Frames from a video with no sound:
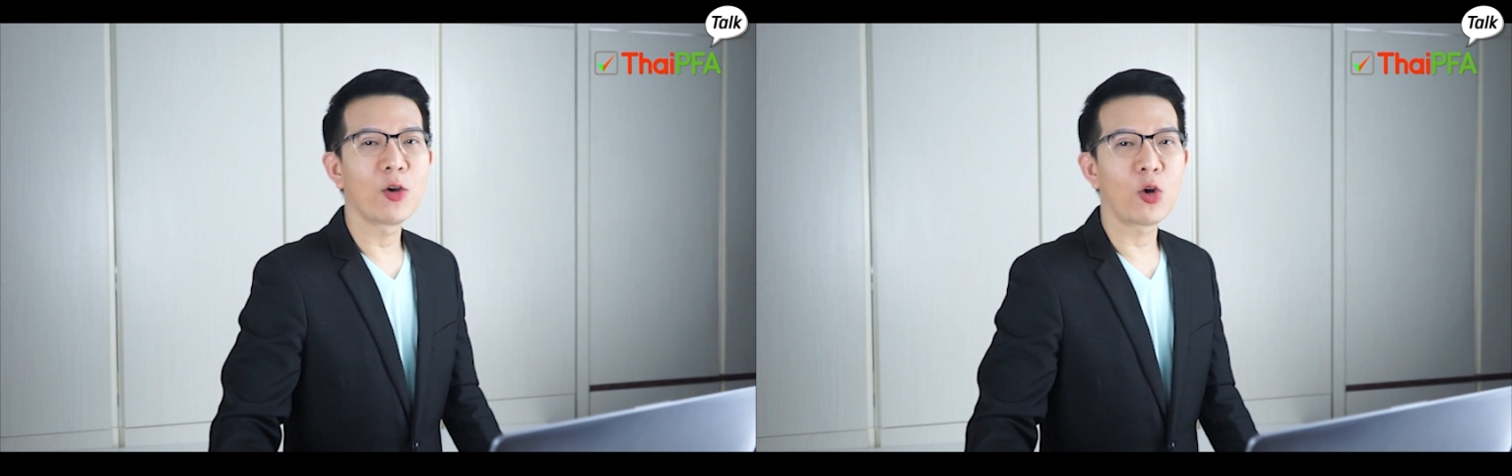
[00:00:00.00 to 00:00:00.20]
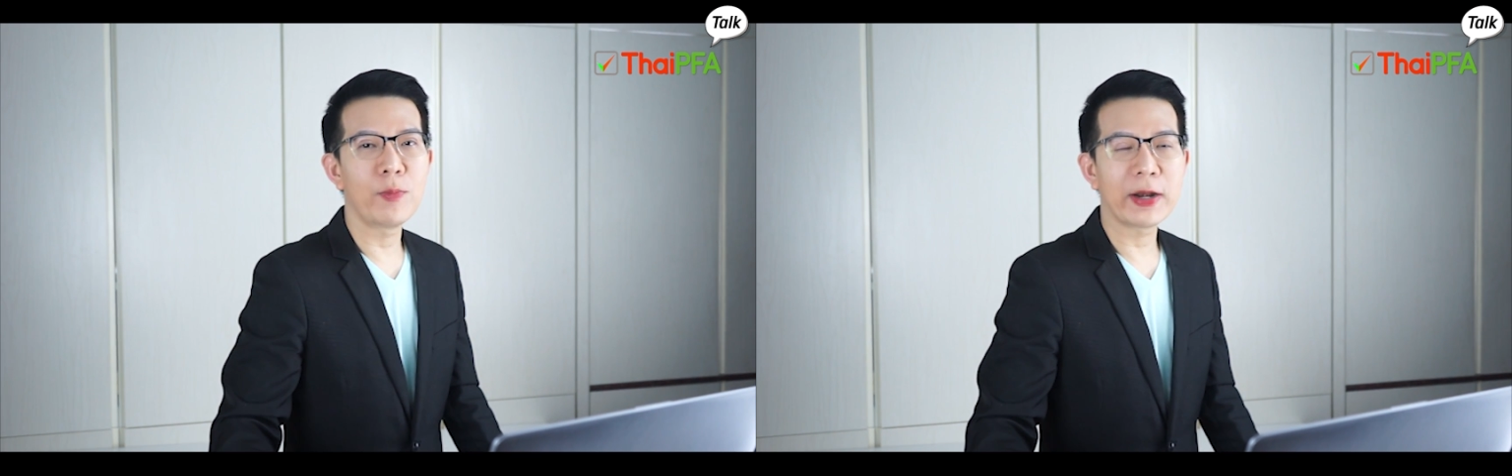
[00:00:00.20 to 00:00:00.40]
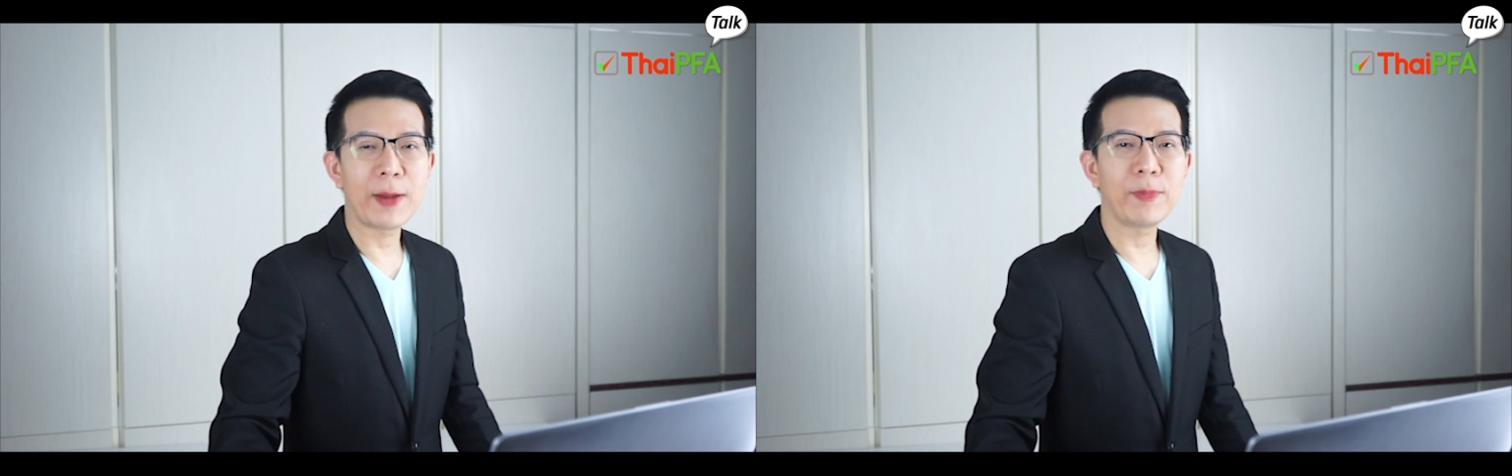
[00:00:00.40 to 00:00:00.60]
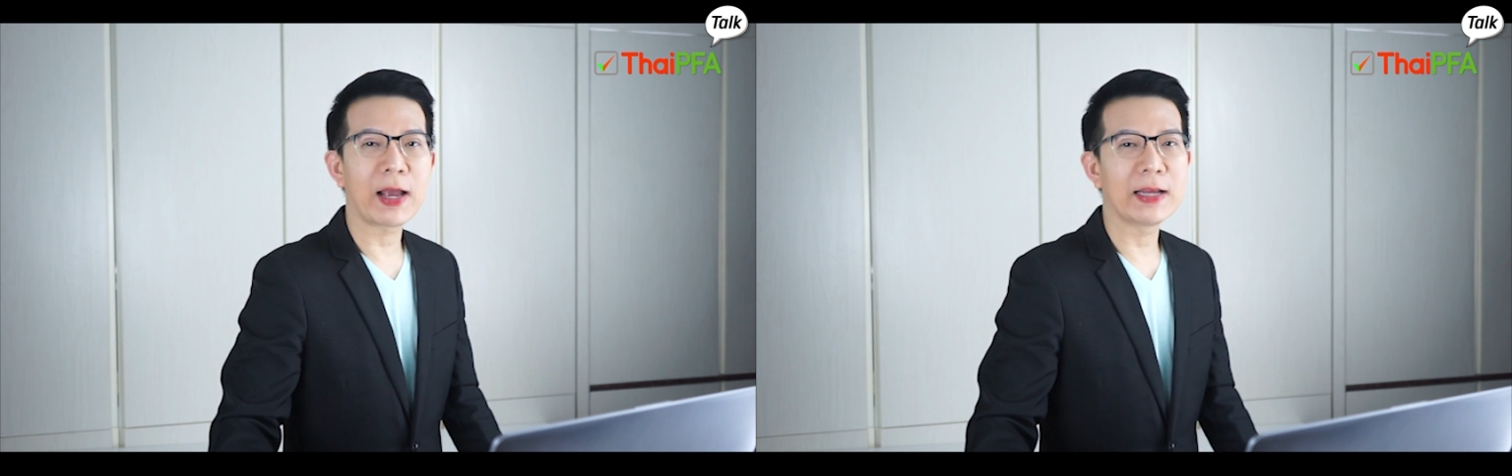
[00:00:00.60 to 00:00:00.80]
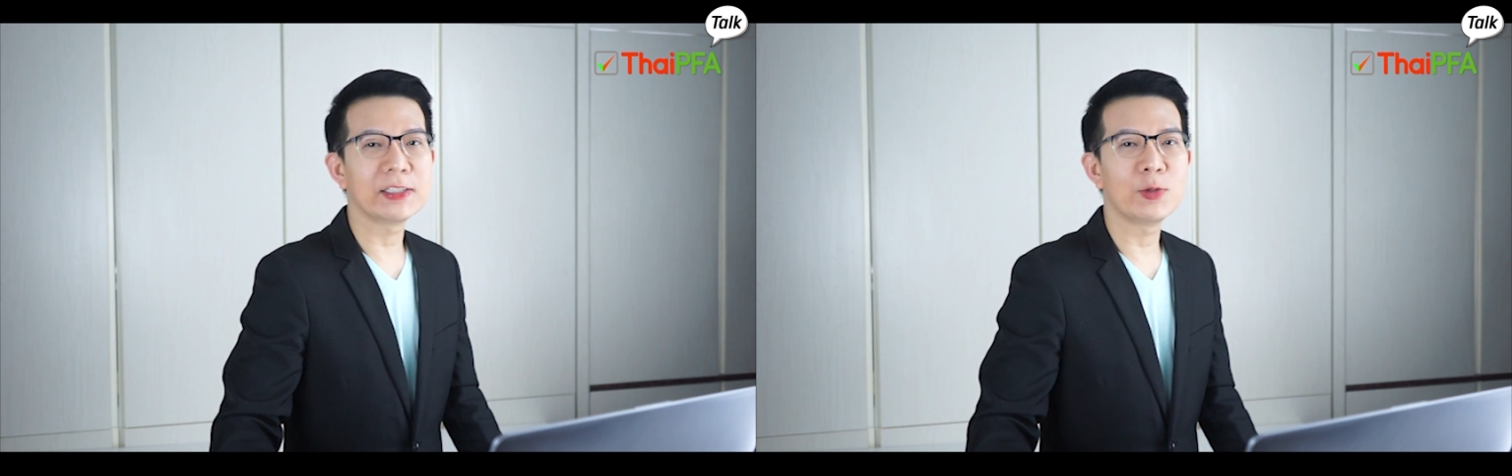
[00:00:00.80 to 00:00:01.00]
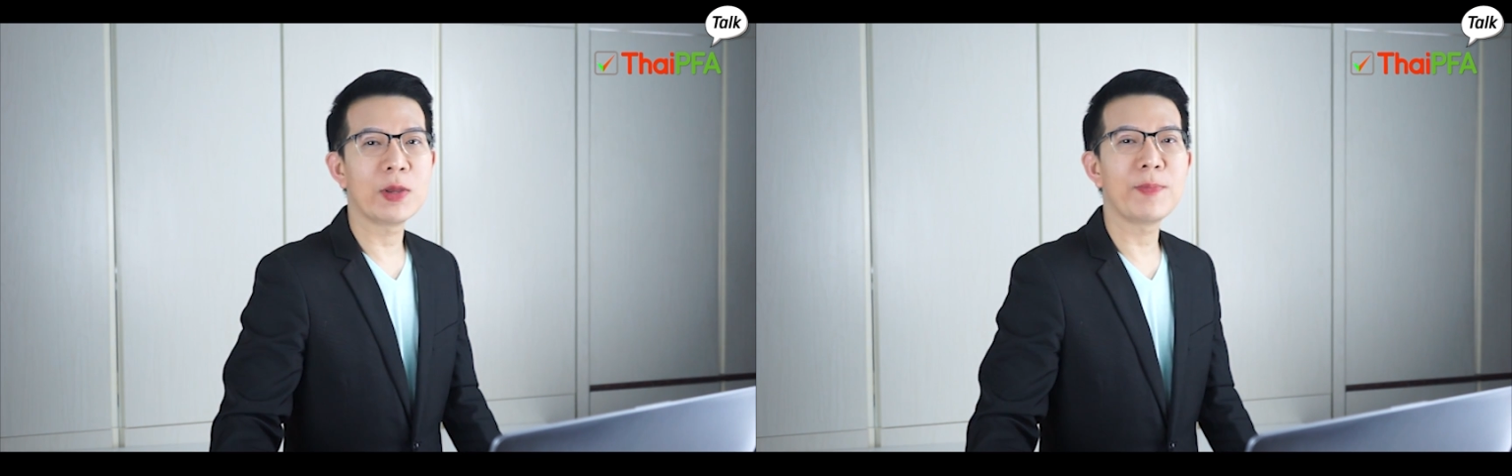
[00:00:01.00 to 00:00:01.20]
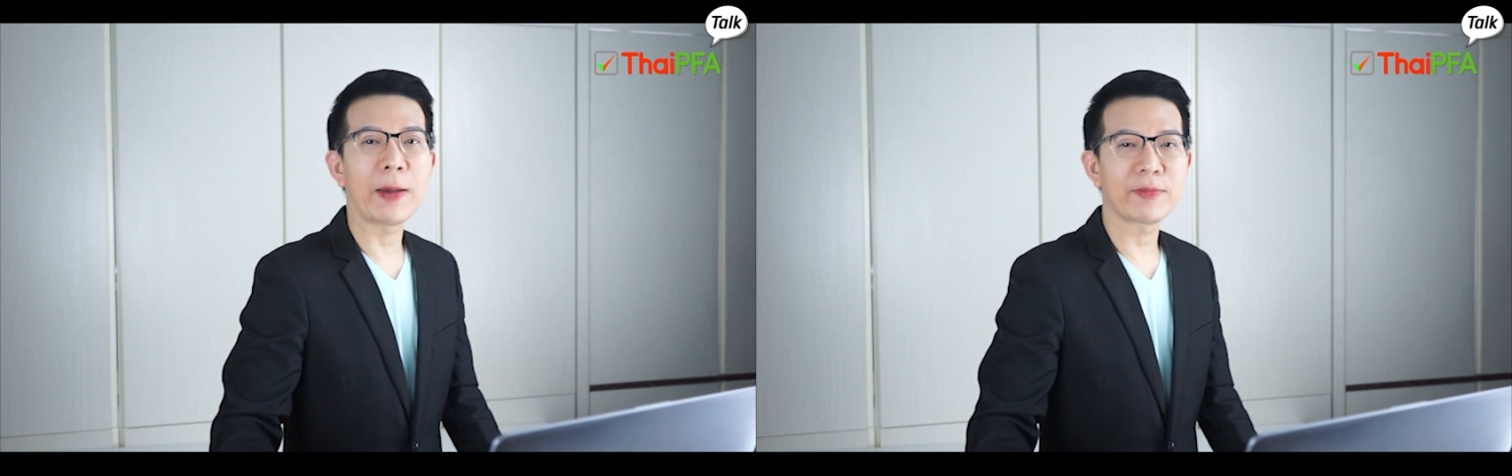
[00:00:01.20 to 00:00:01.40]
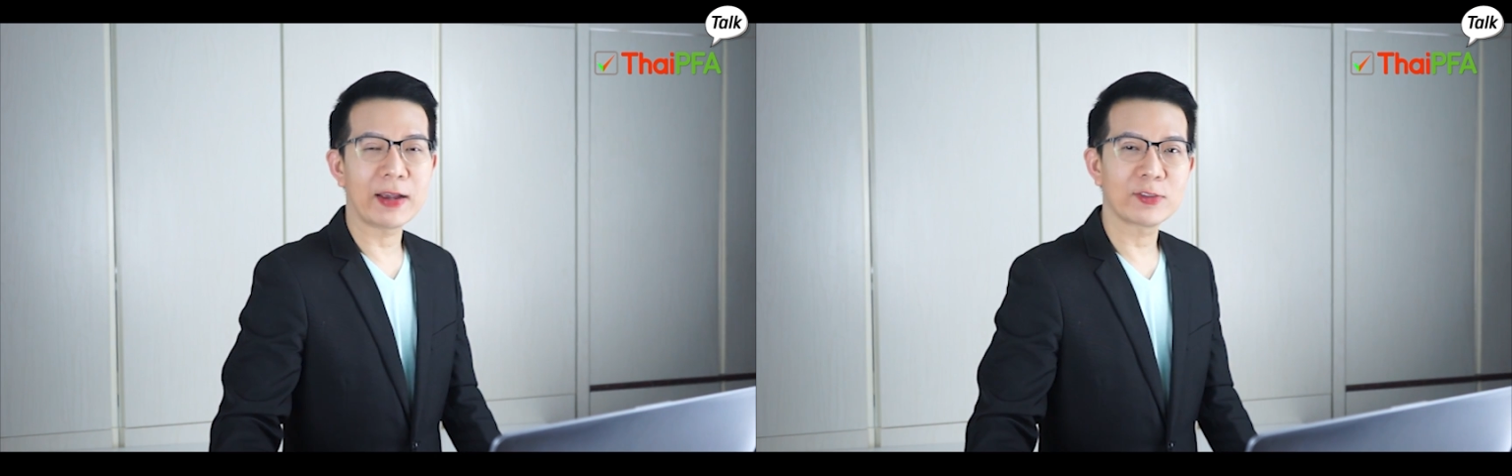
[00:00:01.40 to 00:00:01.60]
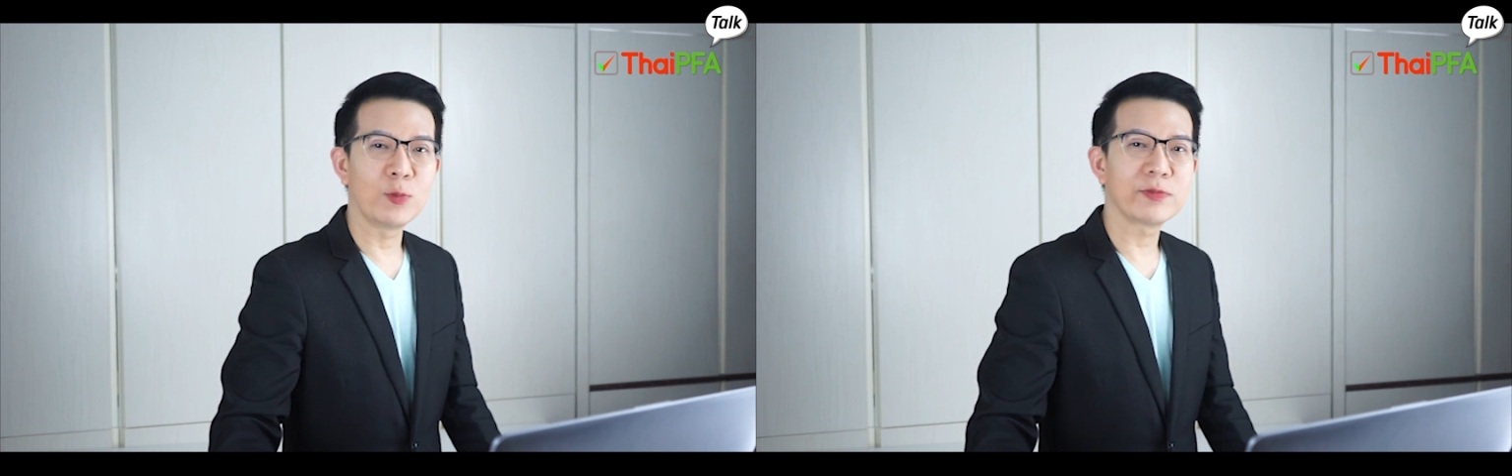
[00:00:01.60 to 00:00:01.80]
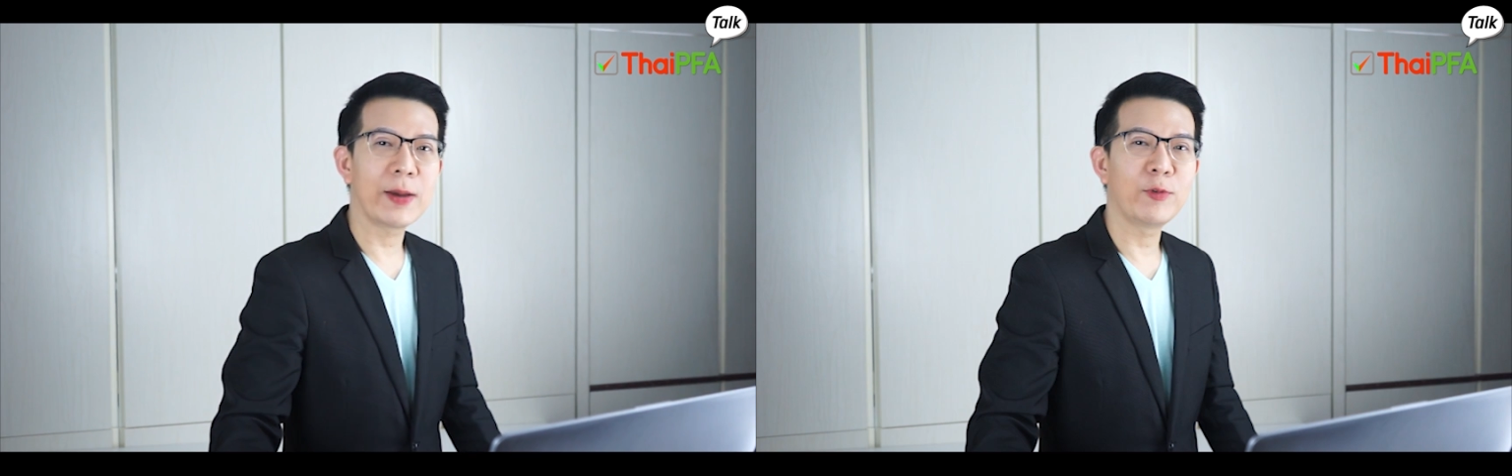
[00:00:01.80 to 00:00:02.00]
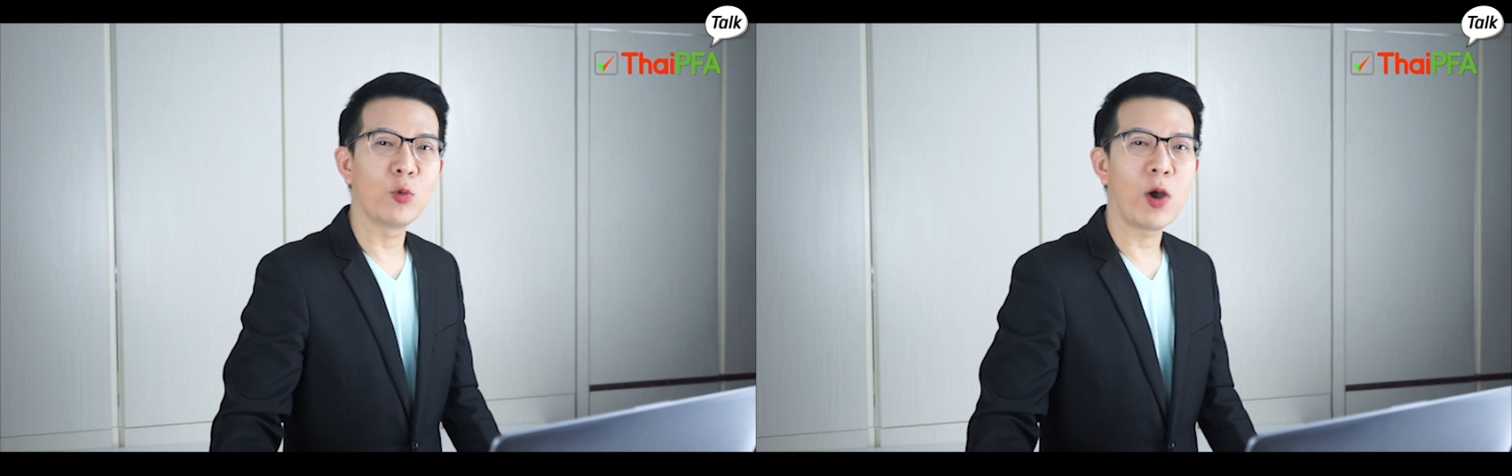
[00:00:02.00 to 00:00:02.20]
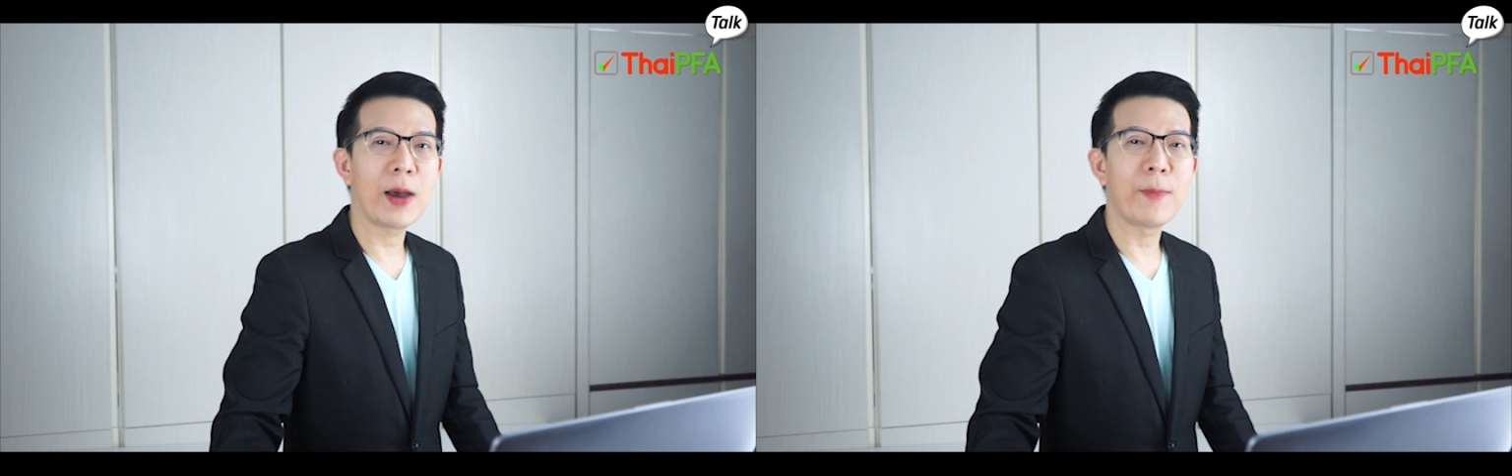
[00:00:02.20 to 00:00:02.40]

กรมธรรม์ประกันชีวิตแบบสะสมทรัพย์หรือว่า